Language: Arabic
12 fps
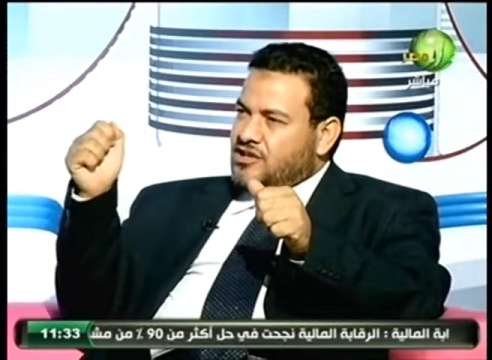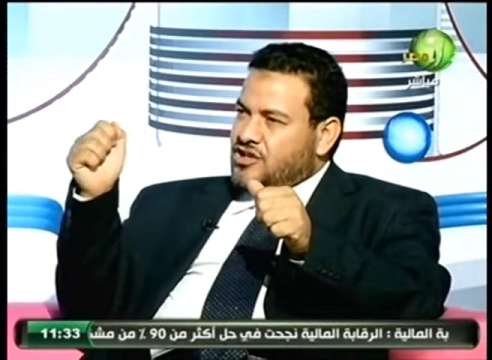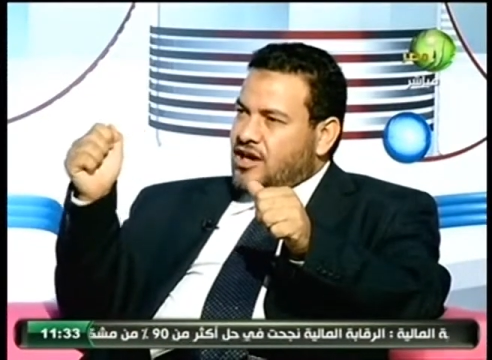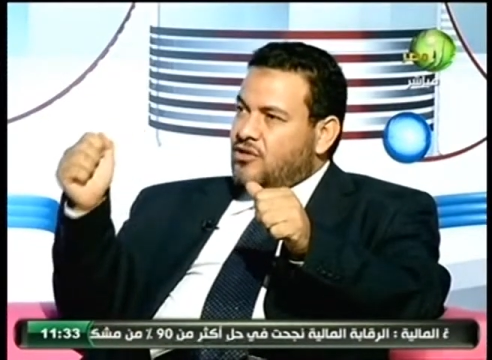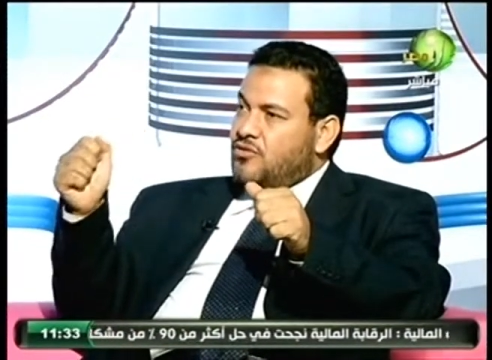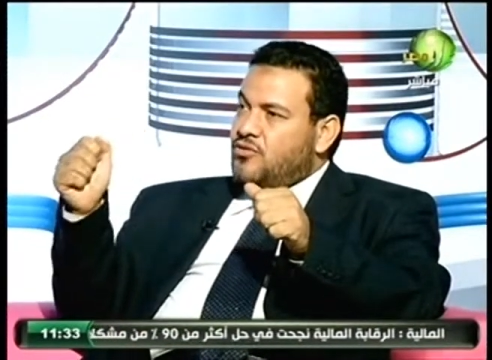
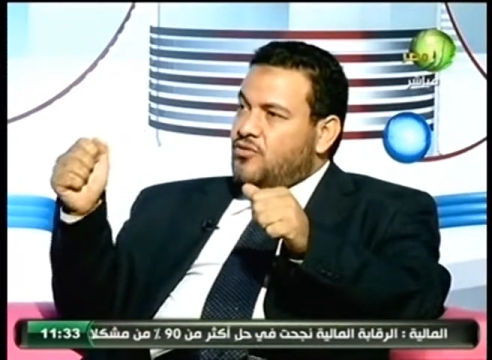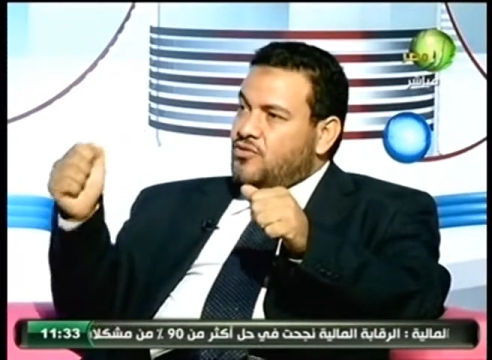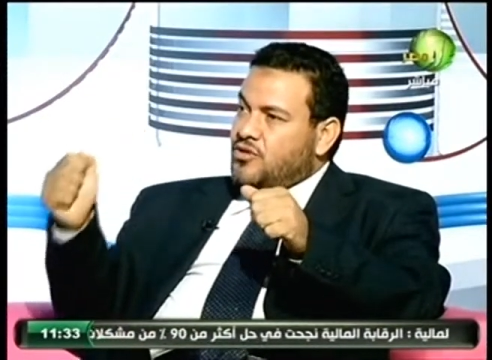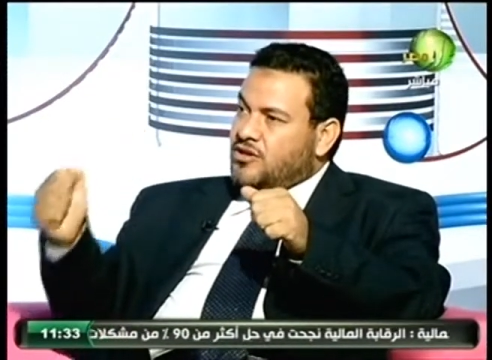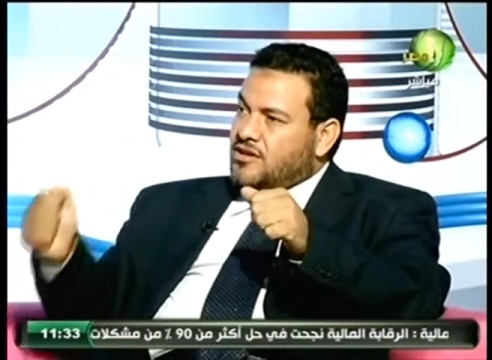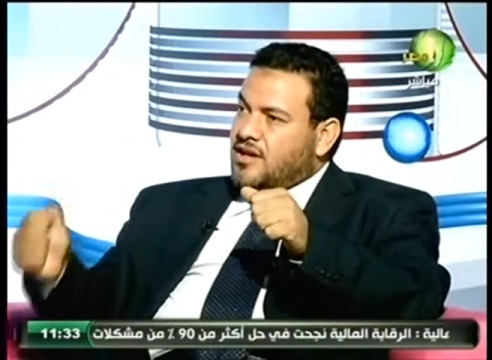شاغله انه
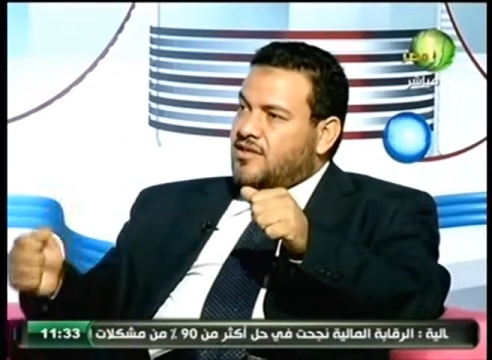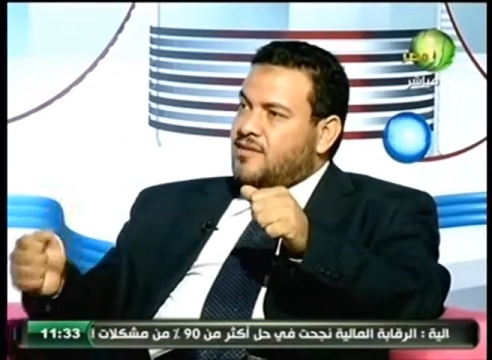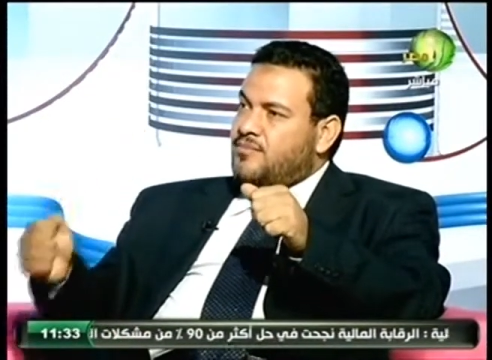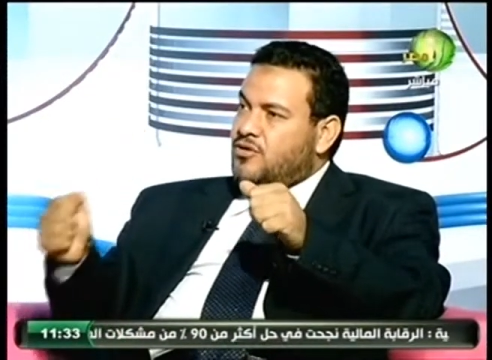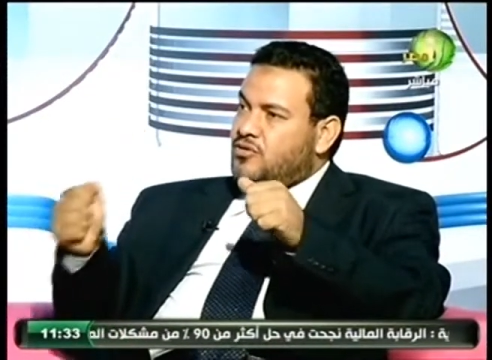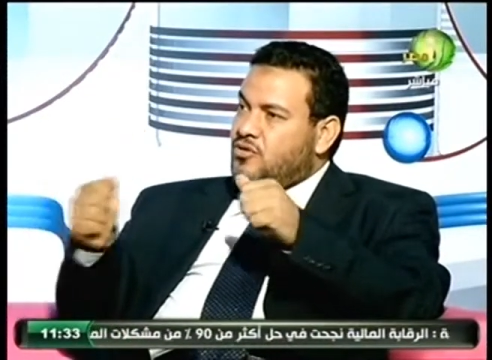يتصل
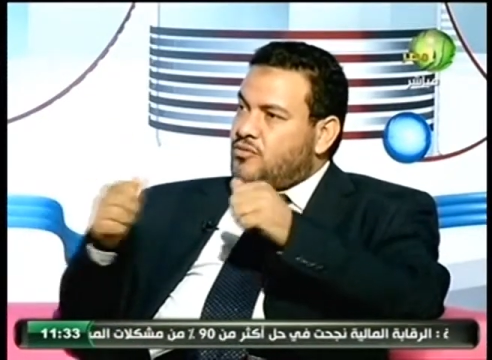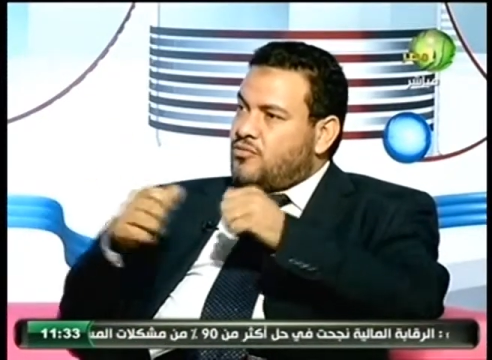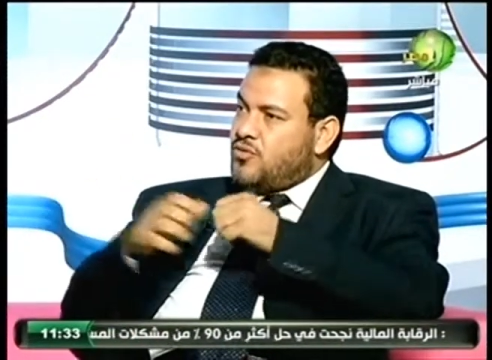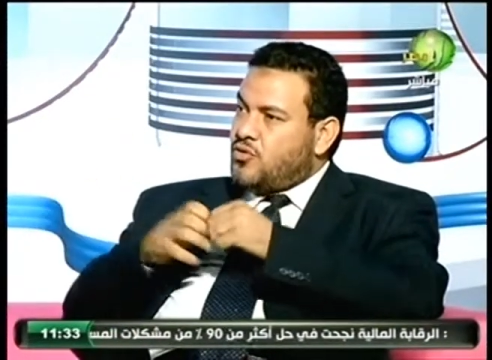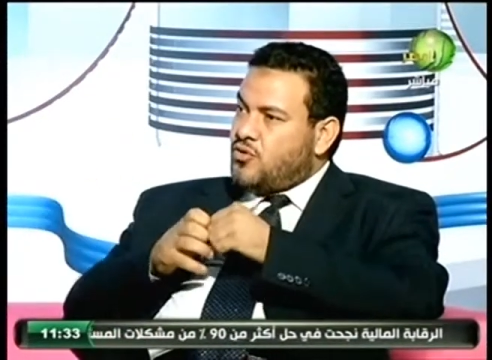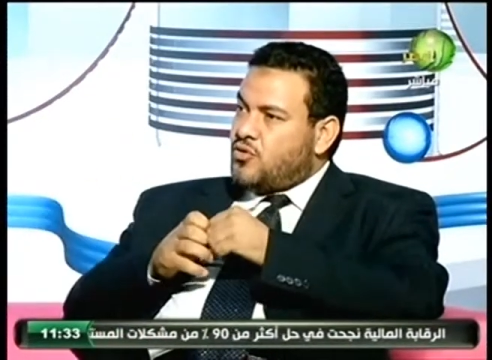
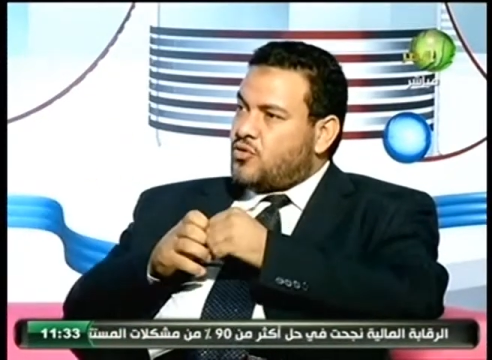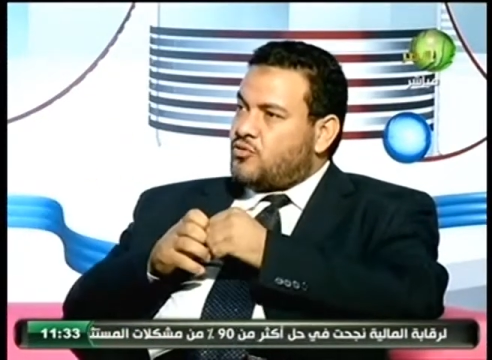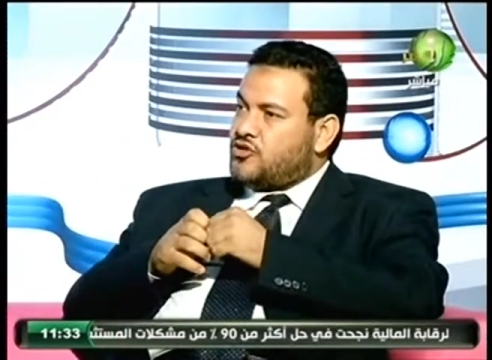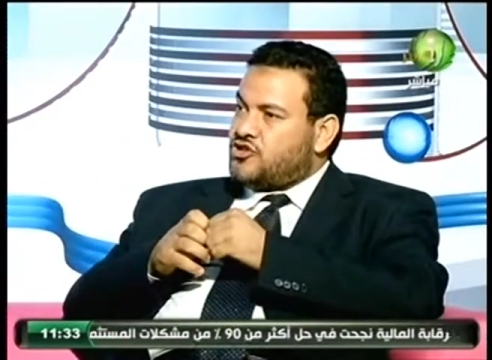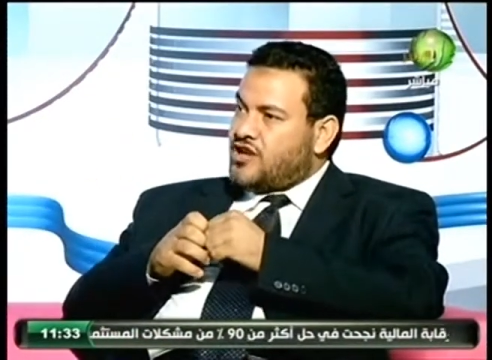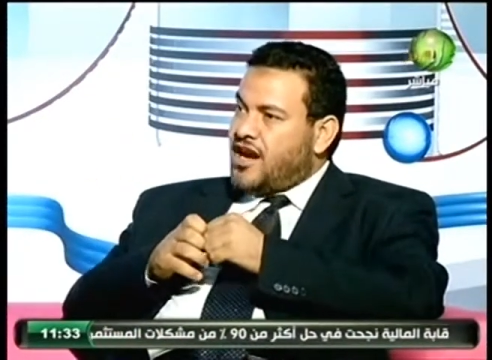بالجمهور
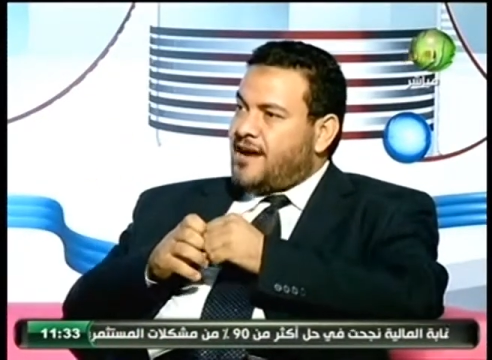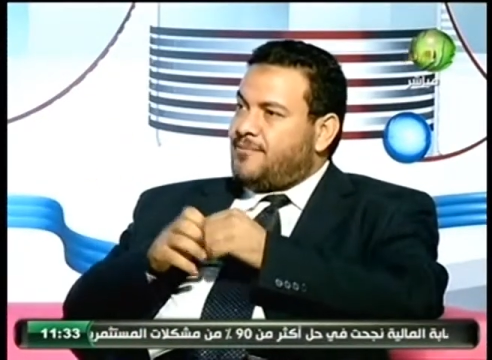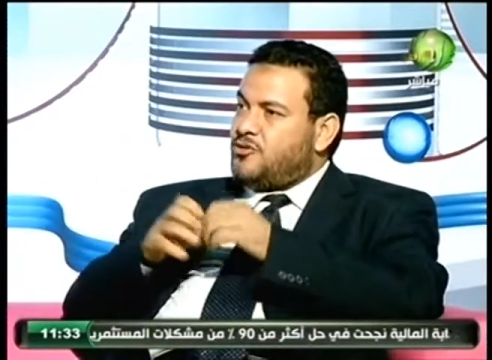والشعب